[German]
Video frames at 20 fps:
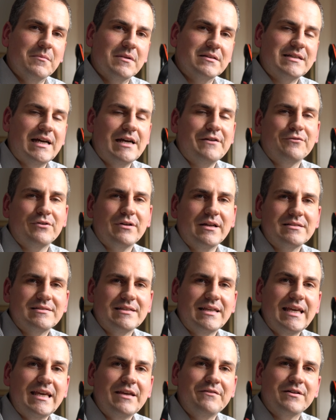Das iPhone SE,
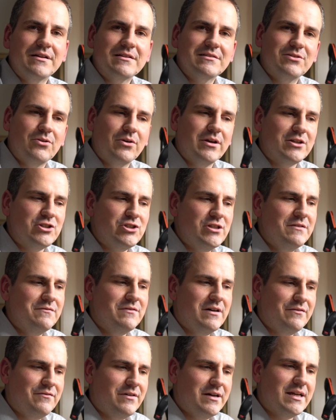wenn es neu erschienen
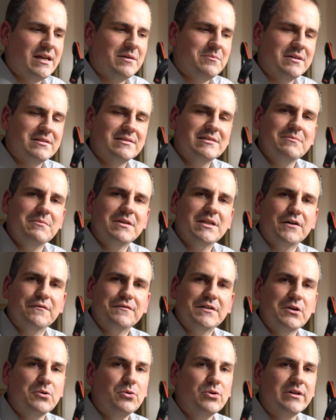war, war ja immer ziemlich auf
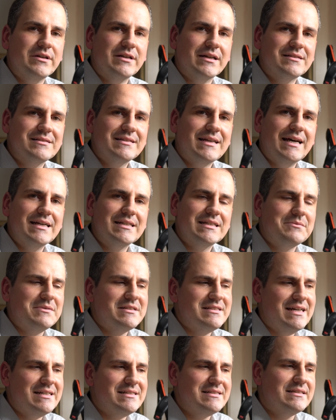der Höhe der Zeit, aber
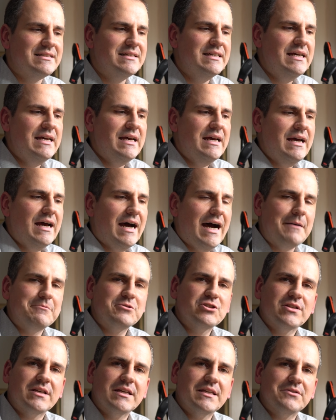es hatte
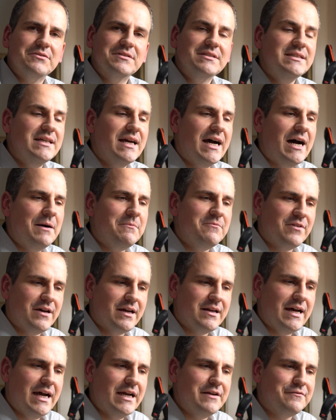Abstriche und hier haben wir
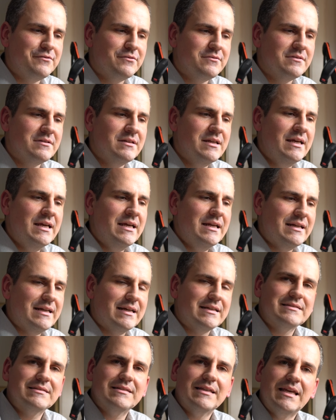ein iPhone
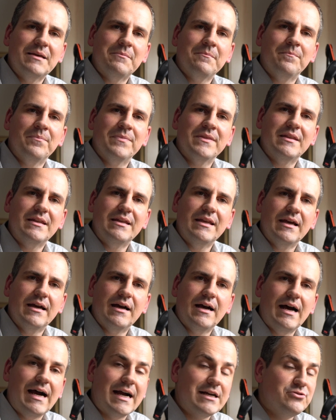das eben
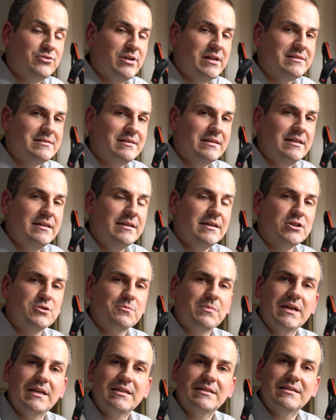der aktuellsten Linie
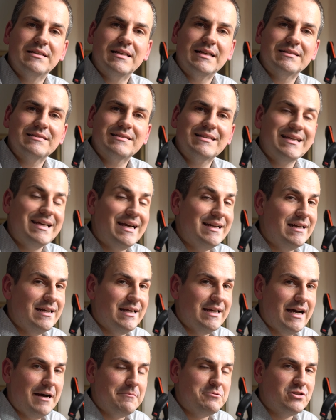entspricht, das
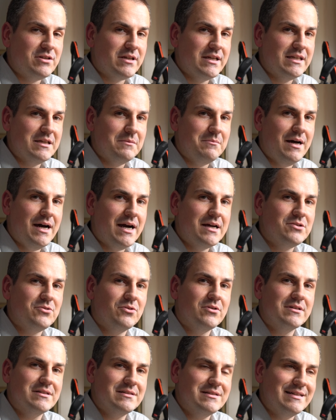keinerlei Abstriche macht
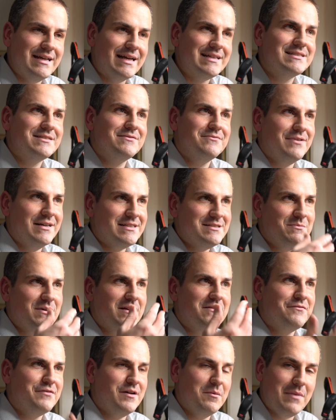und das, was
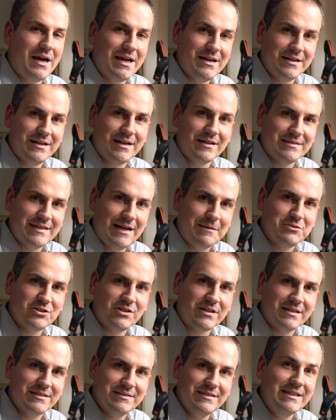man vermeintlich als
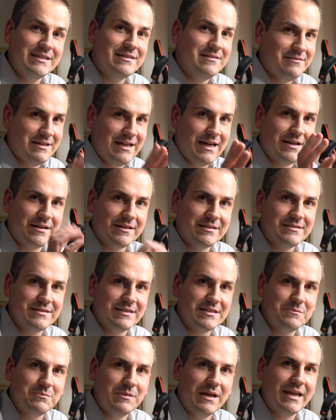Abstrich sieht, kleineres
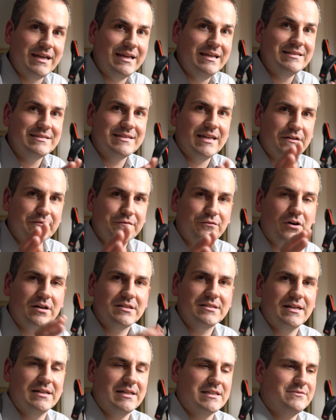Display, ist ein
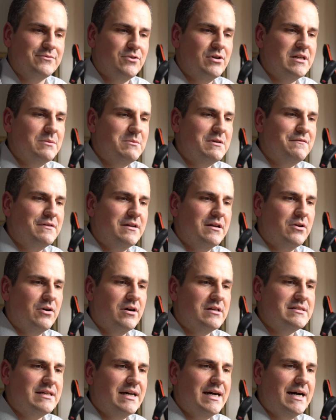Vorteil. Das wollen nämlich viele
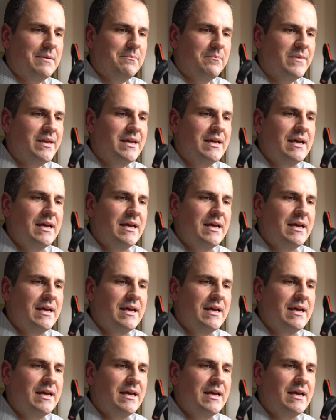Leute haben.